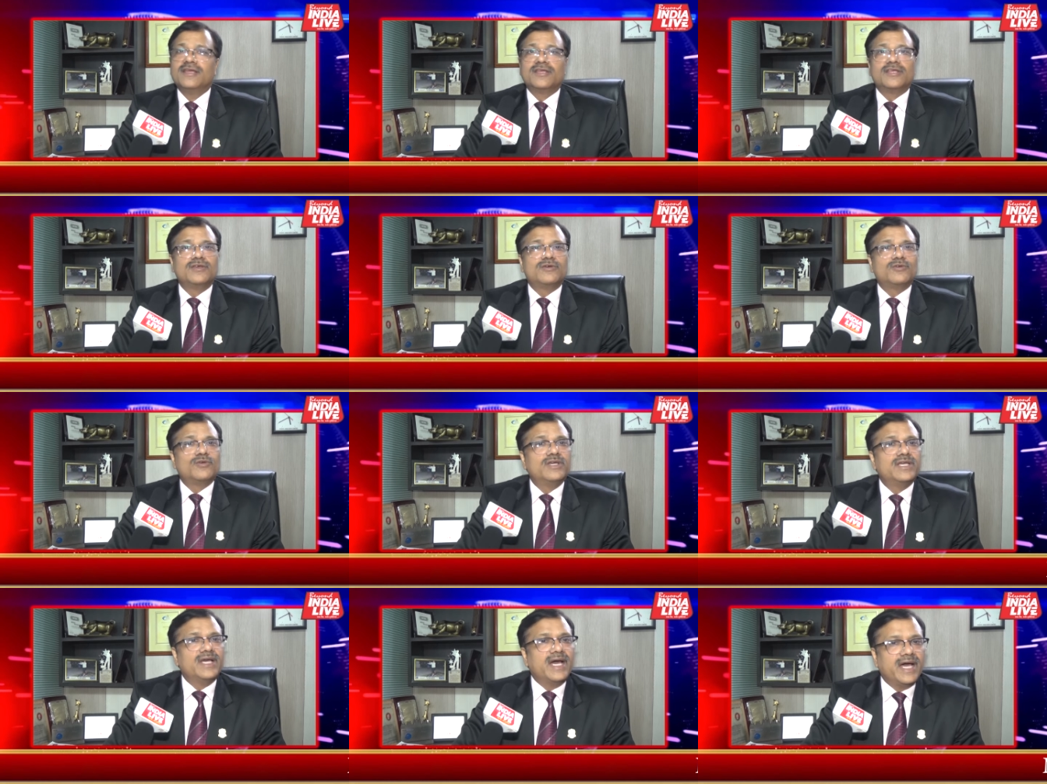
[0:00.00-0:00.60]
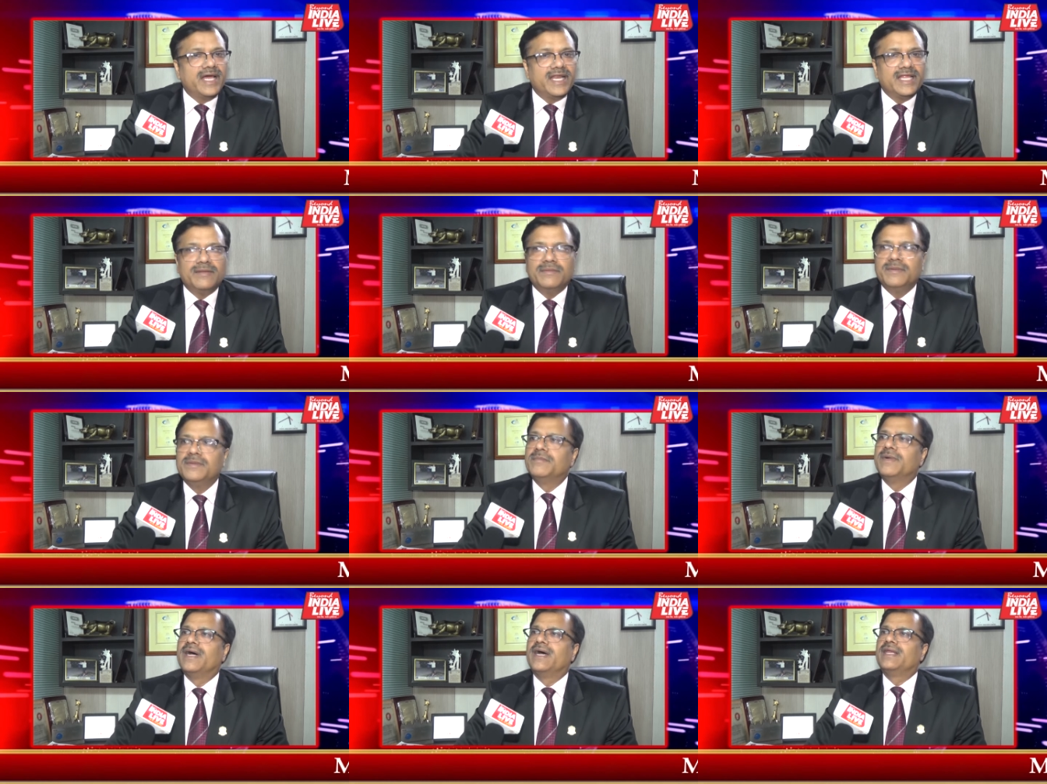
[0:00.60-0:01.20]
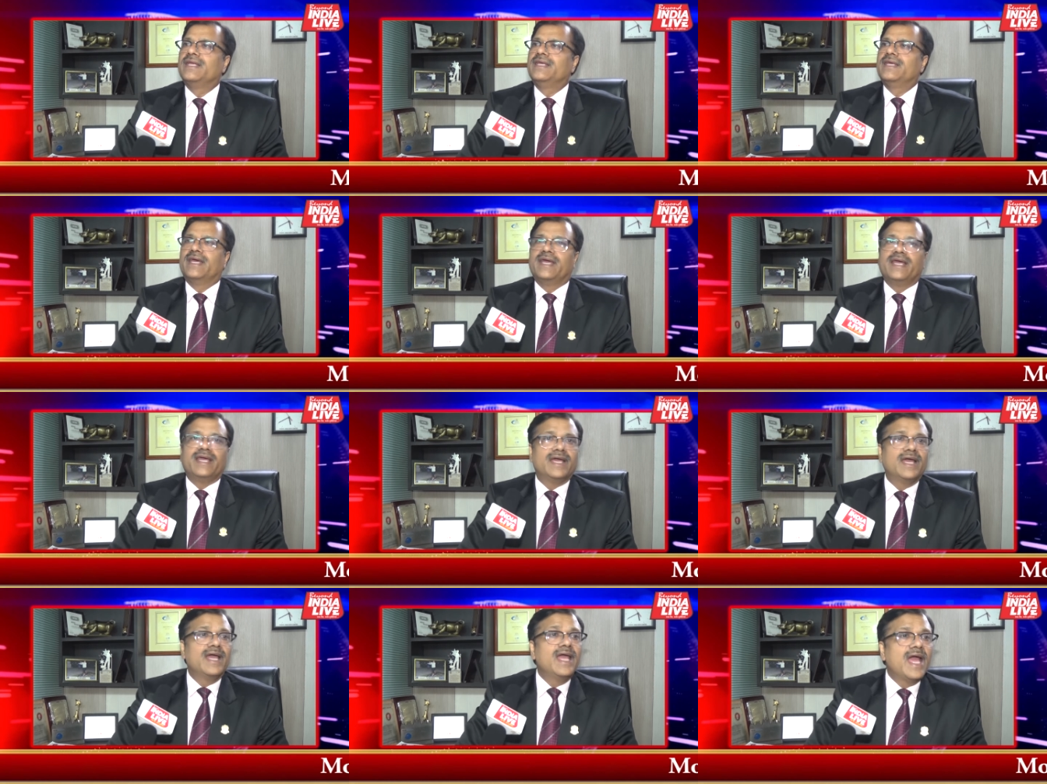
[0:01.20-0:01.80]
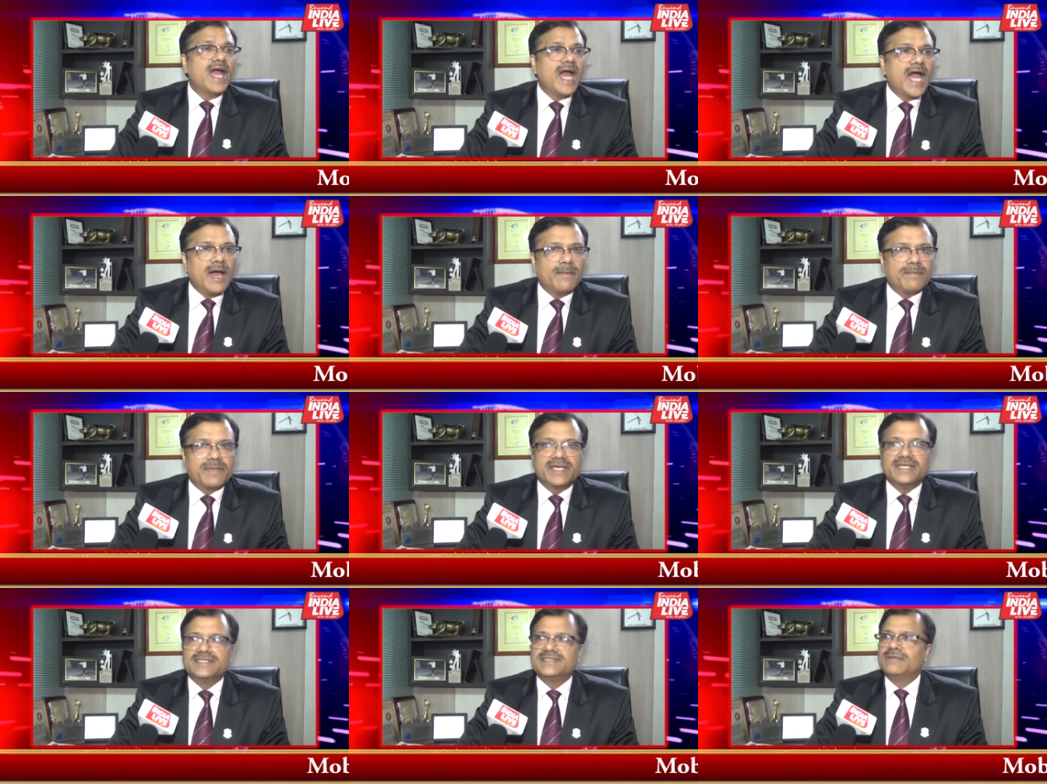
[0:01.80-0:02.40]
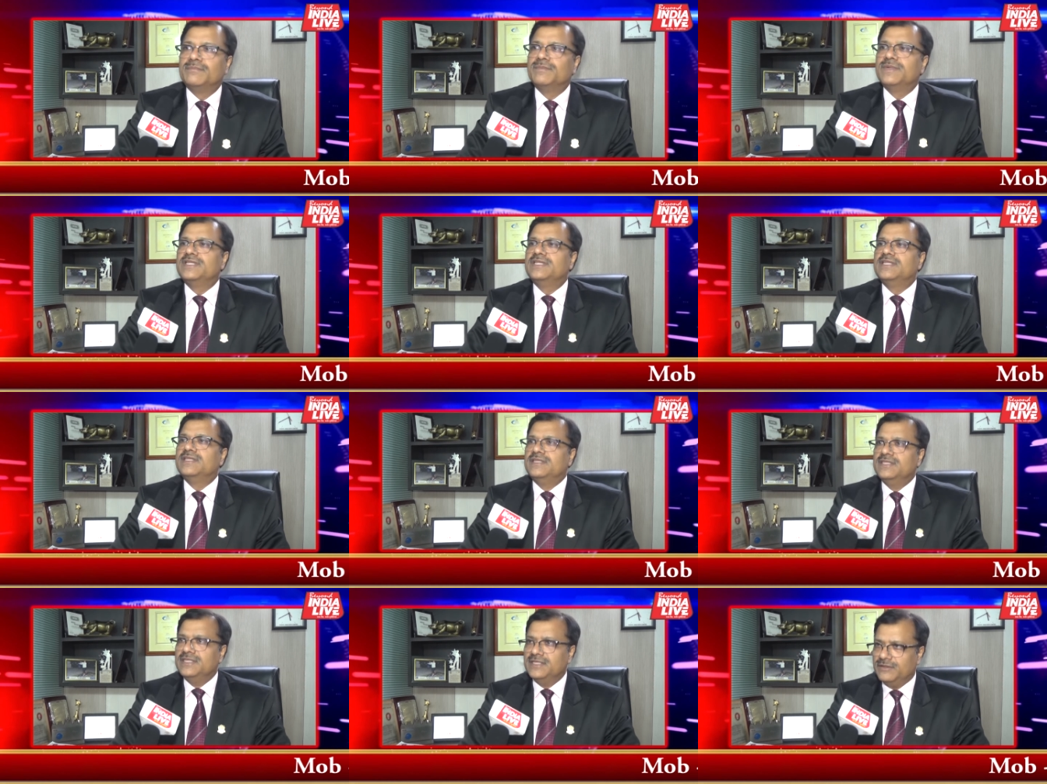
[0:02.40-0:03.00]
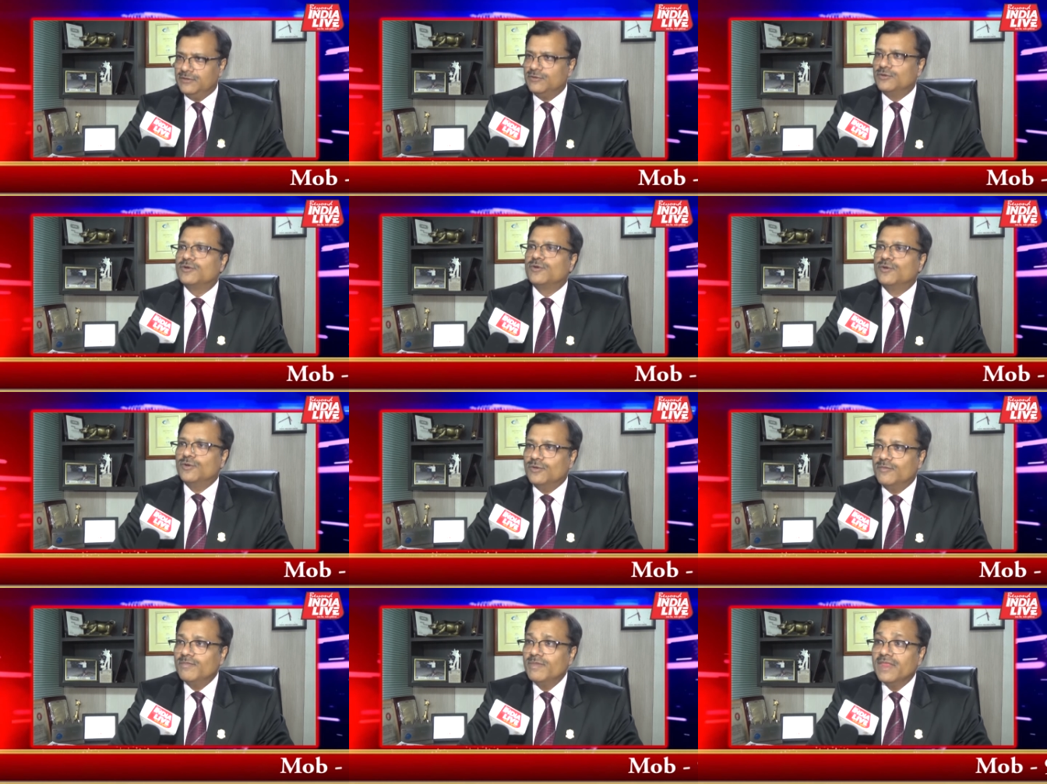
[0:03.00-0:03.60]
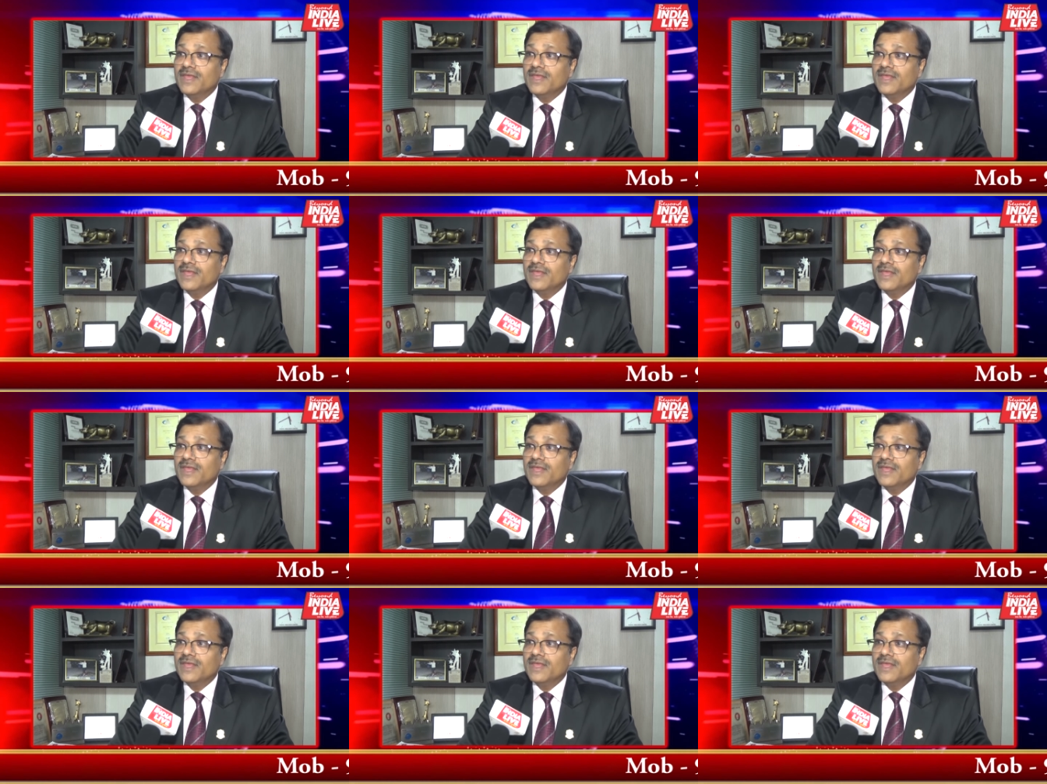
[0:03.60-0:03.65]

कि कोई हारी बीमारी है आपके संबंधियों को